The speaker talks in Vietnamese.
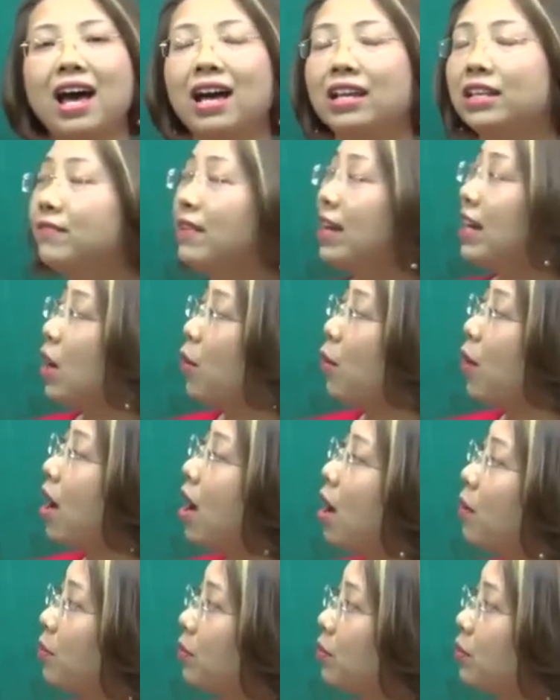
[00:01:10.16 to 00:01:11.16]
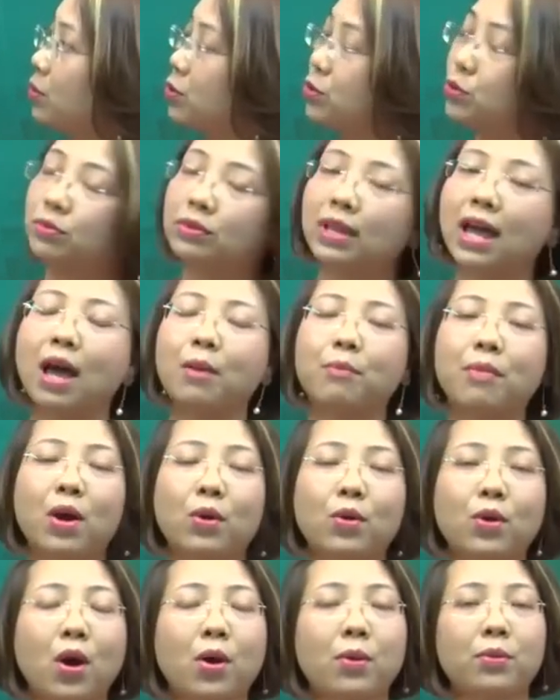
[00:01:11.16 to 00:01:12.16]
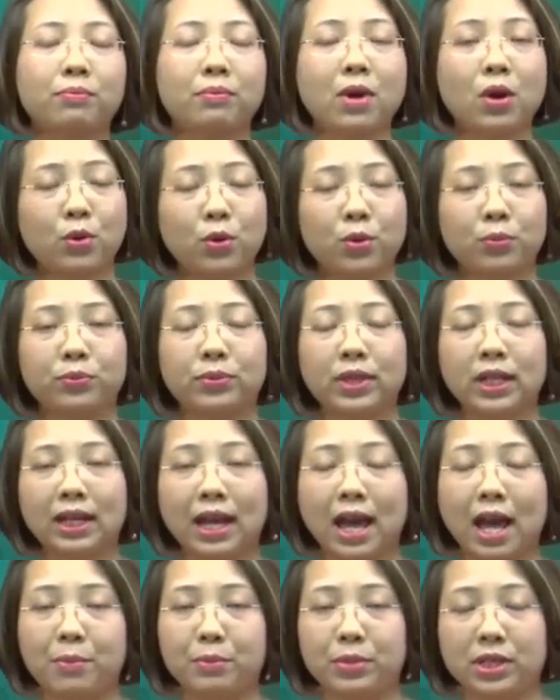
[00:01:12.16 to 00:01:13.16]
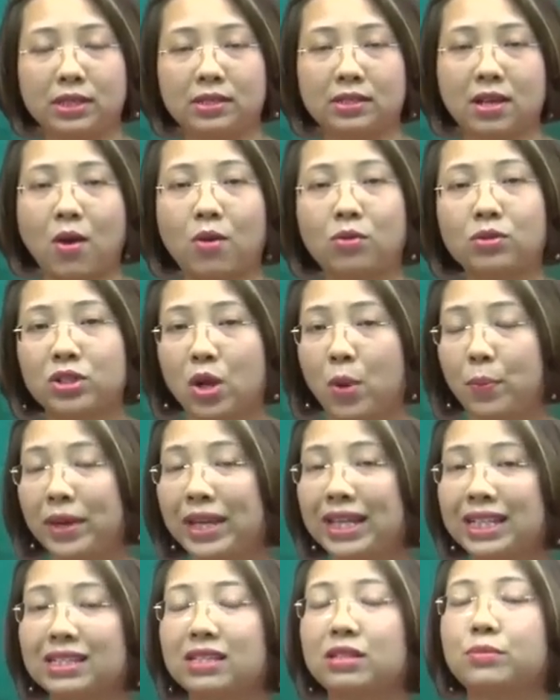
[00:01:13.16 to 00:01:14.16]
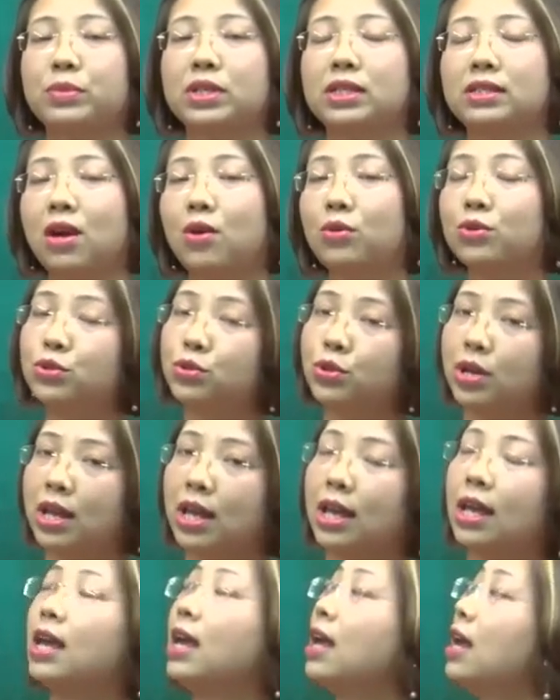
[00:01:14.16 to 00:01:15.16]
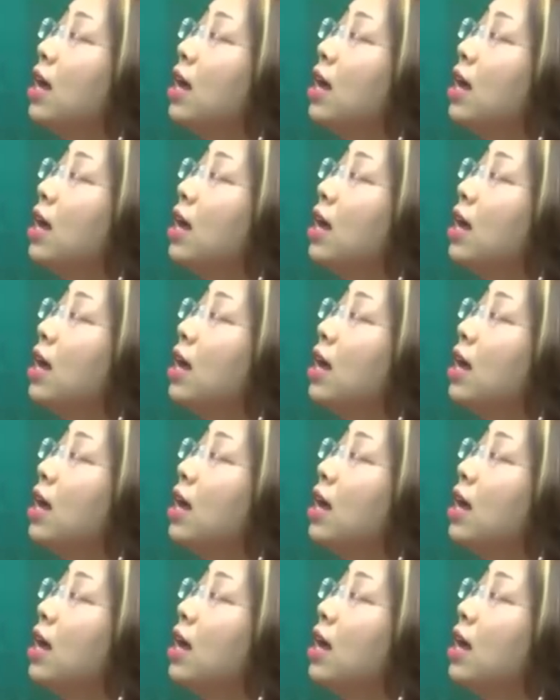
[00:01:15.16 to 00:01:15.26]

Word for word: À, như vậy là khóa học của chúng ta bao gồm bao gồm tất cả 16 topics, 16 chủ đề